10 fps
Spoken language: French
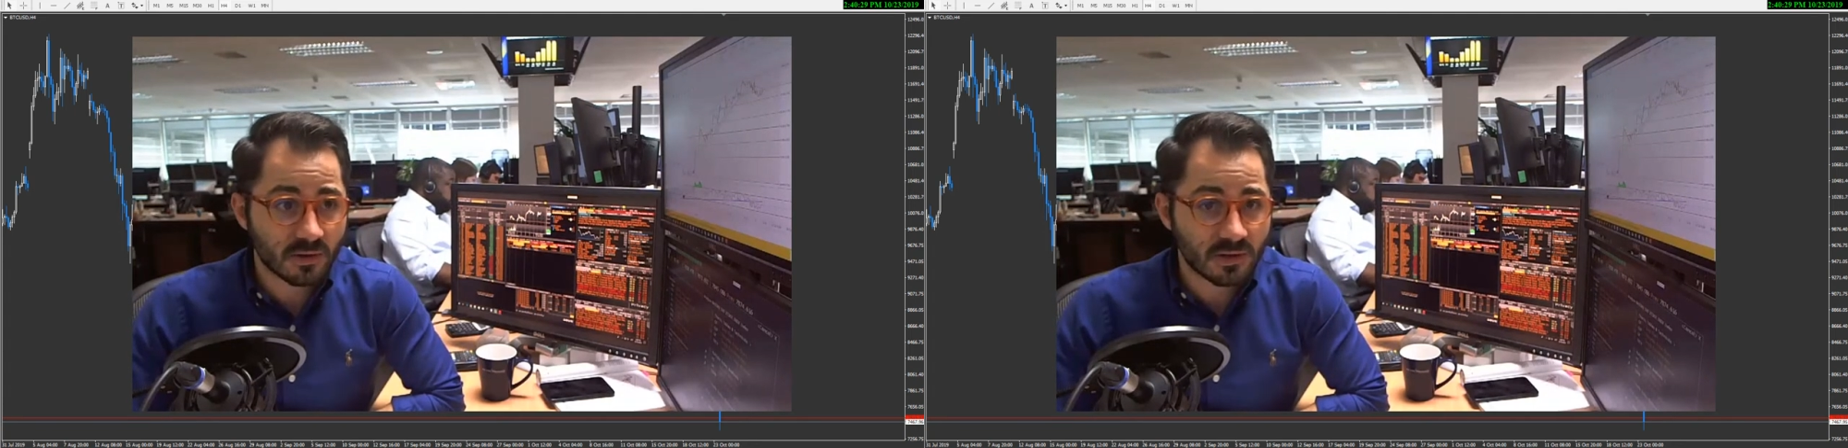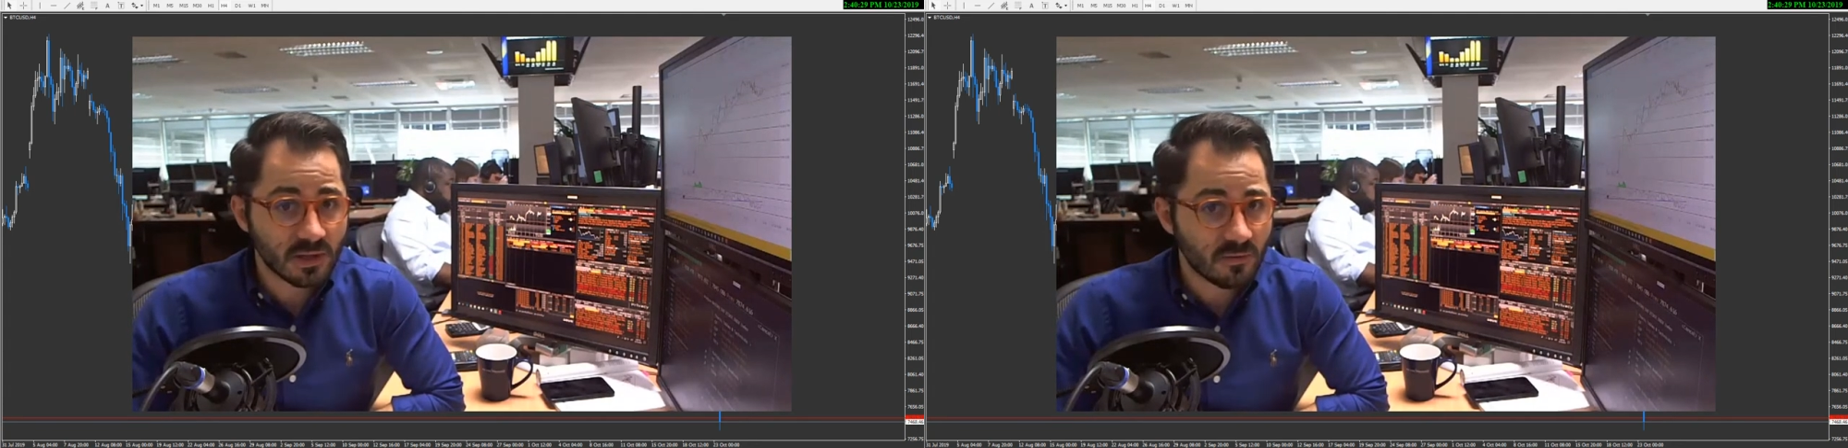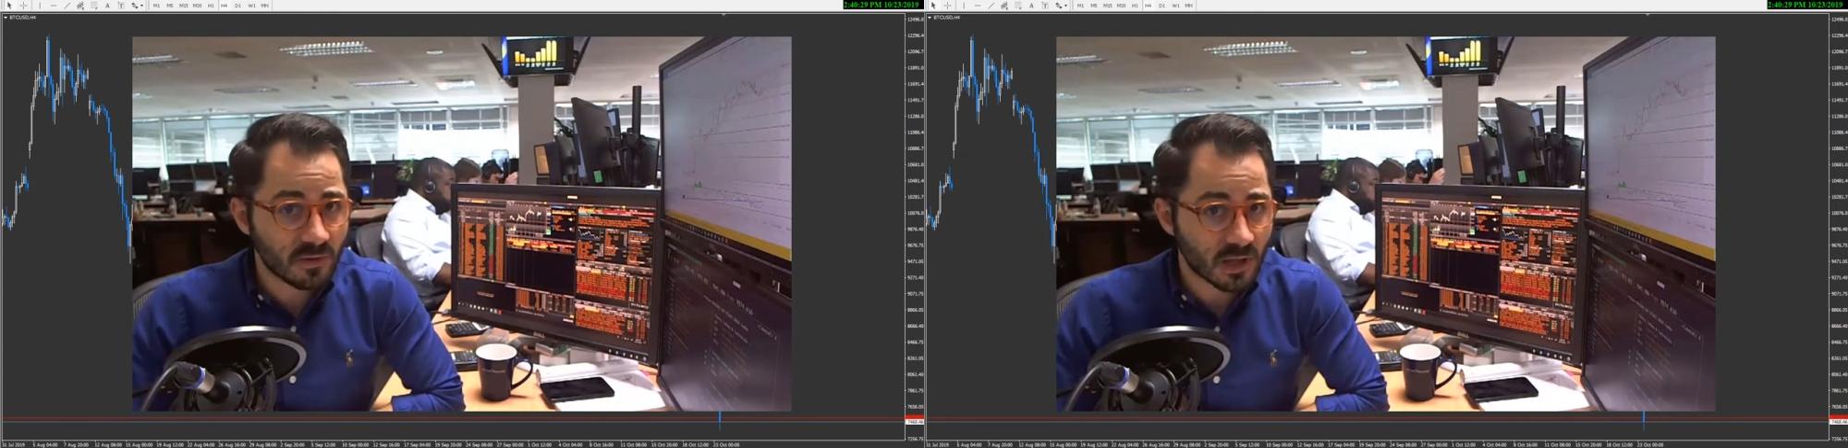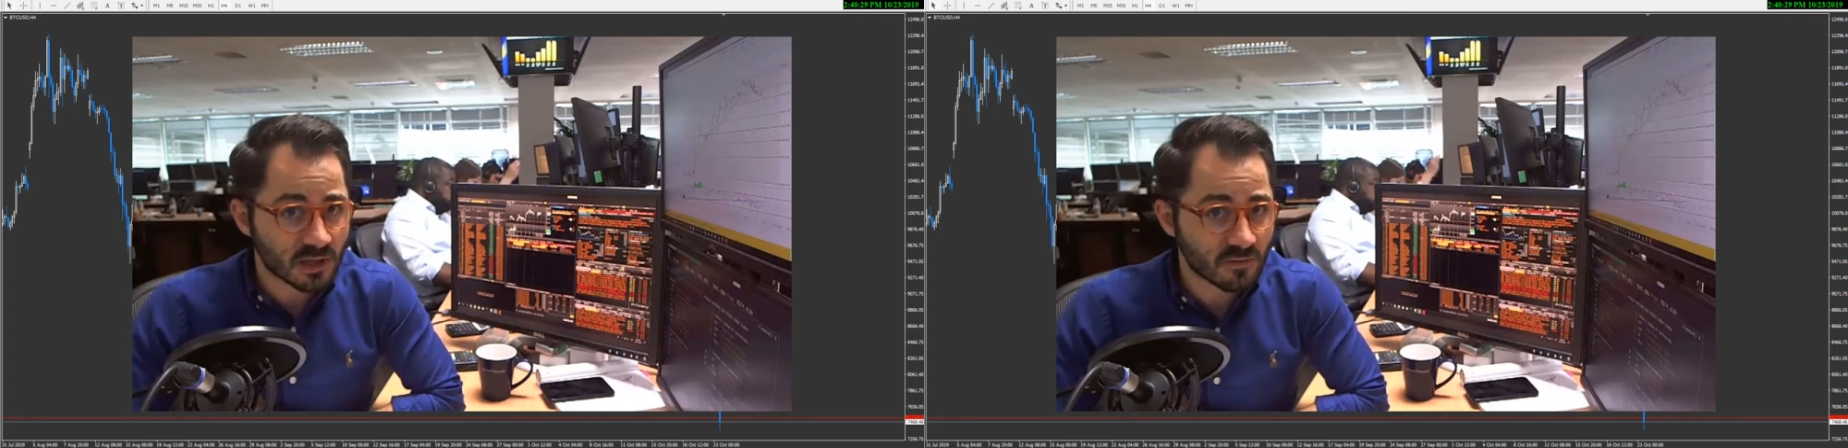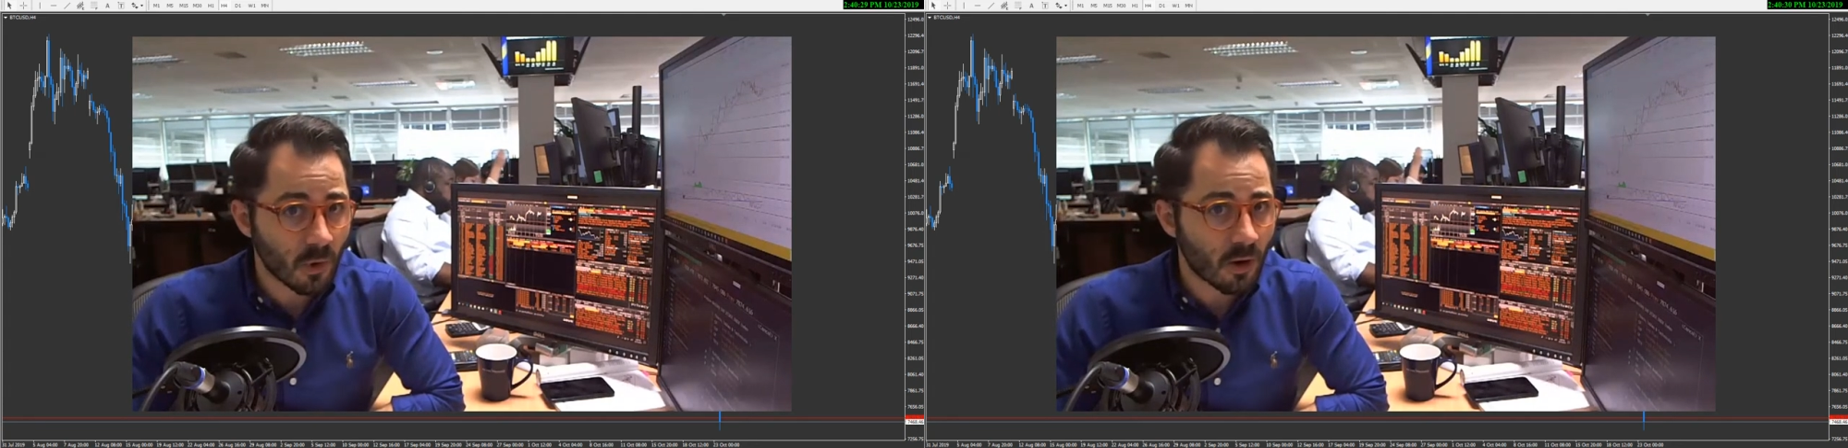
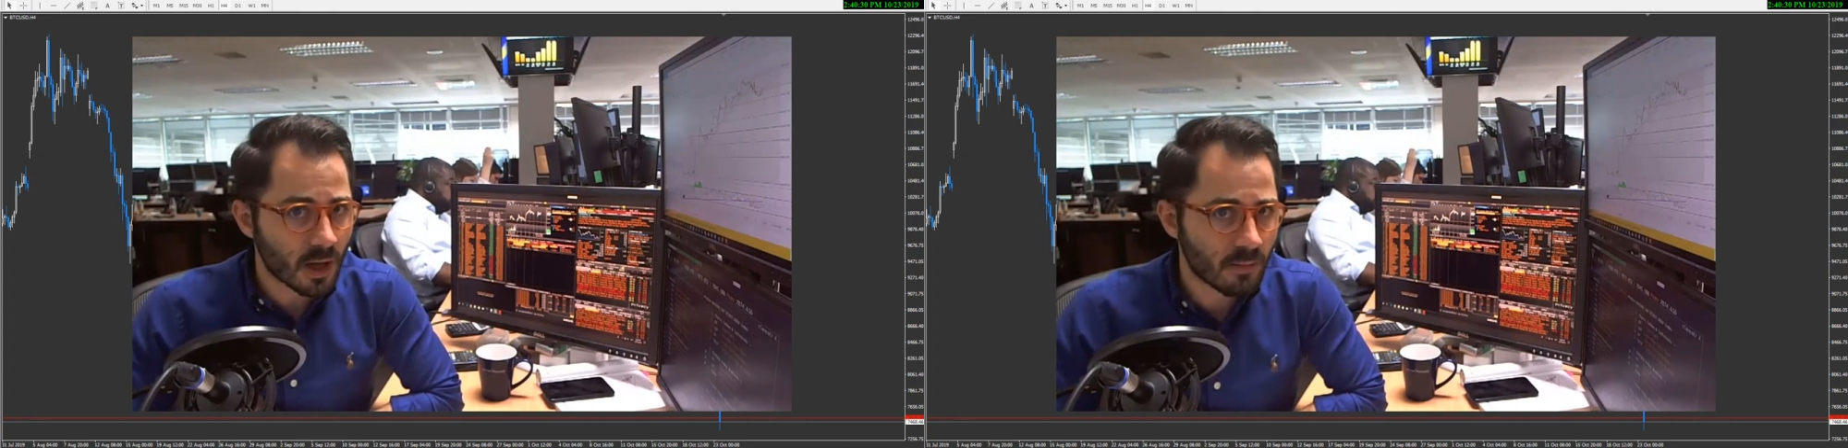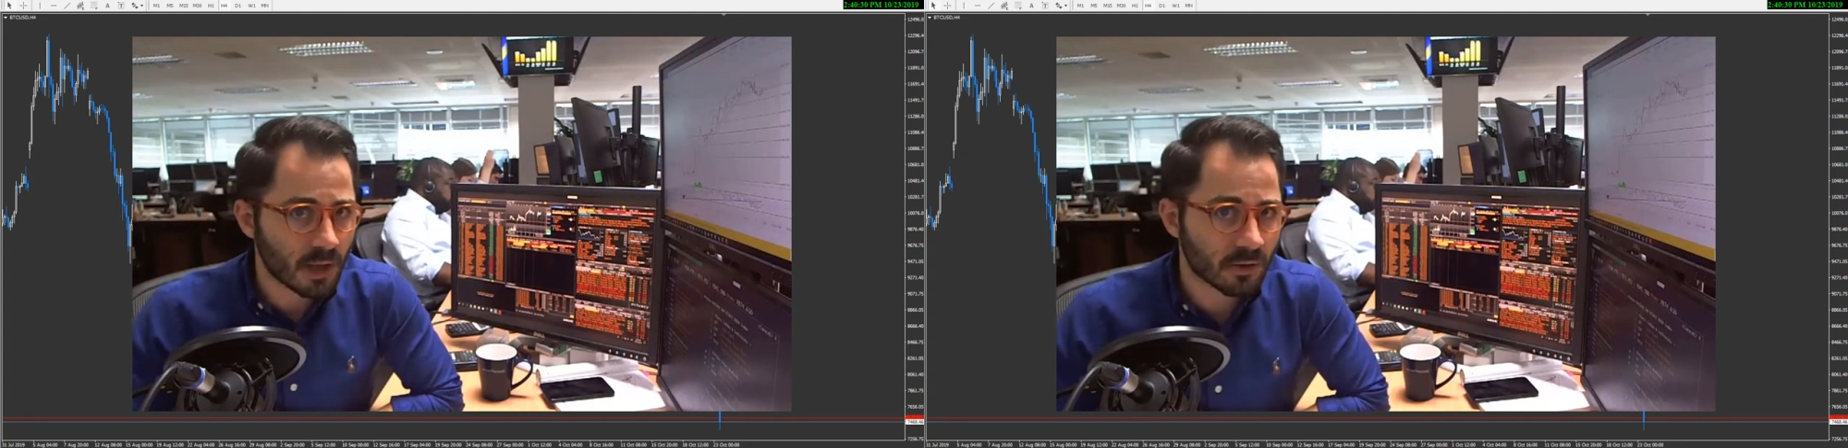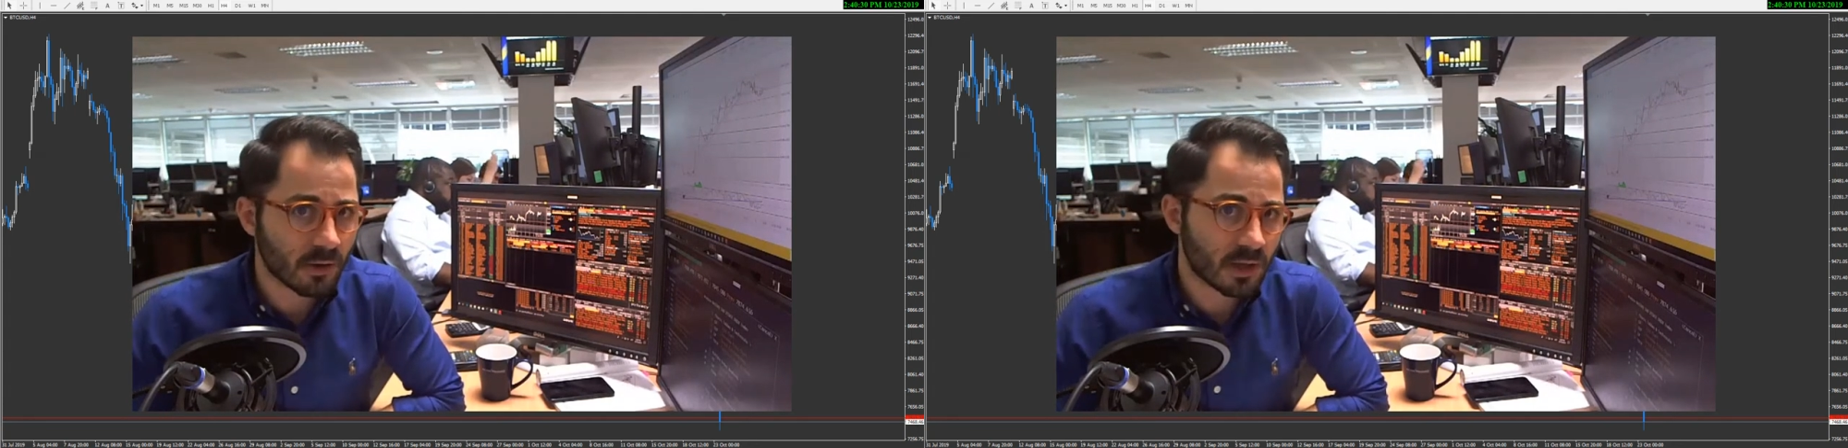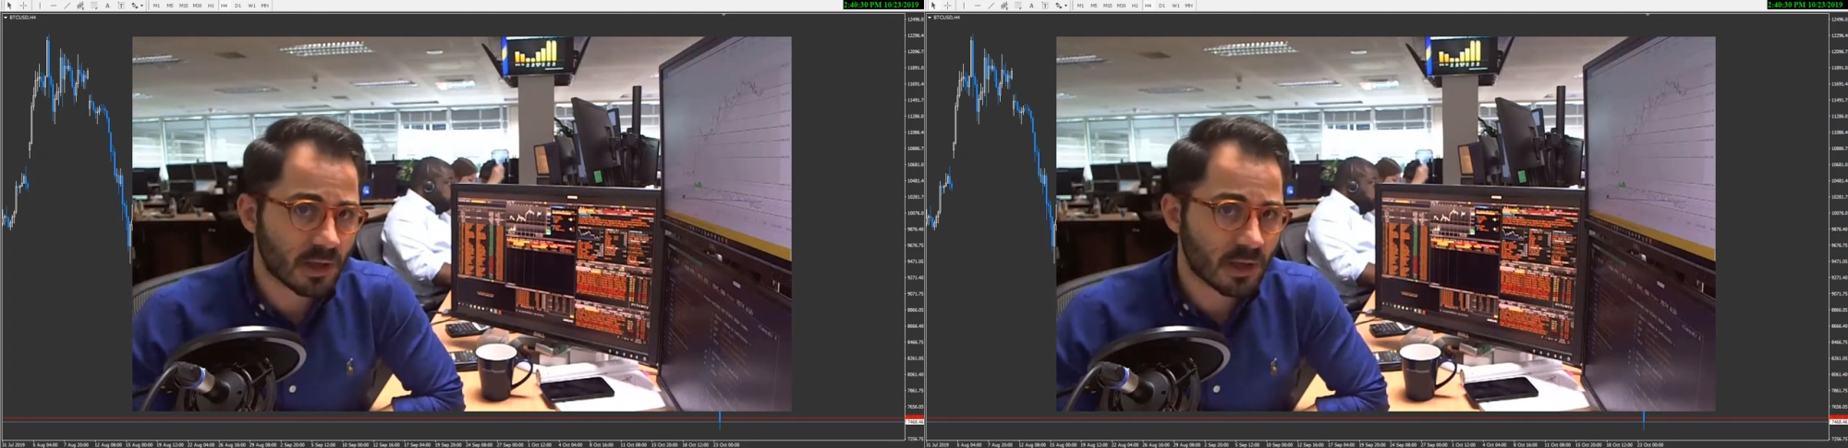significativement rabattre les